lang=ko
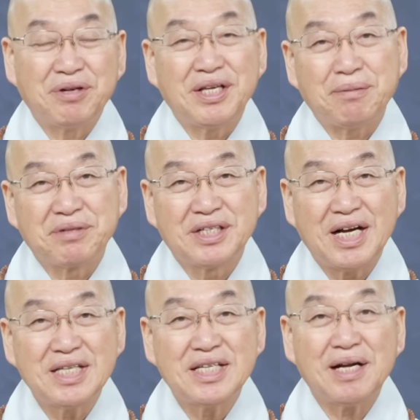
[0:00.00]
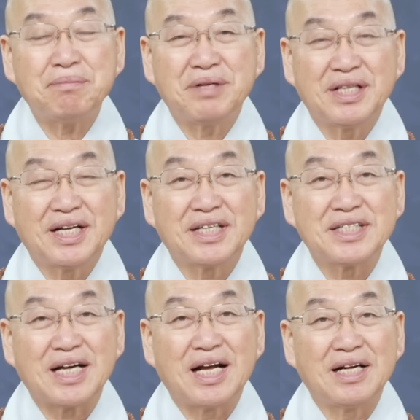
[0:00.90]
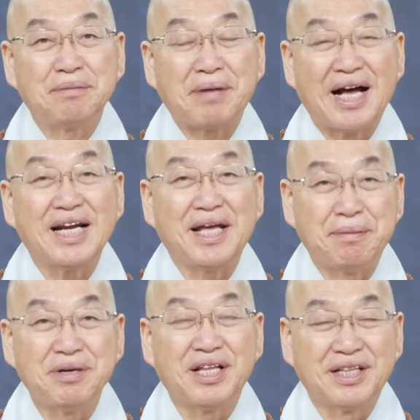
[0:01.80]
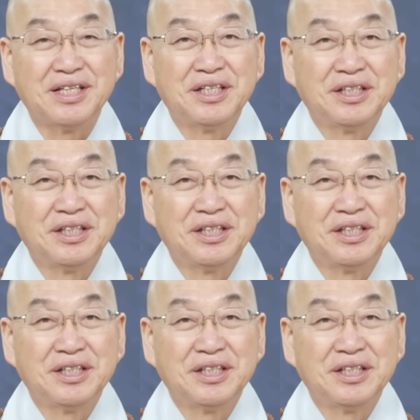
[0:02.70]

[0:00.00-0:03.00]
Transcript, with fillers: 왜냐하면 그 한 사람만 내가 잘 봐내면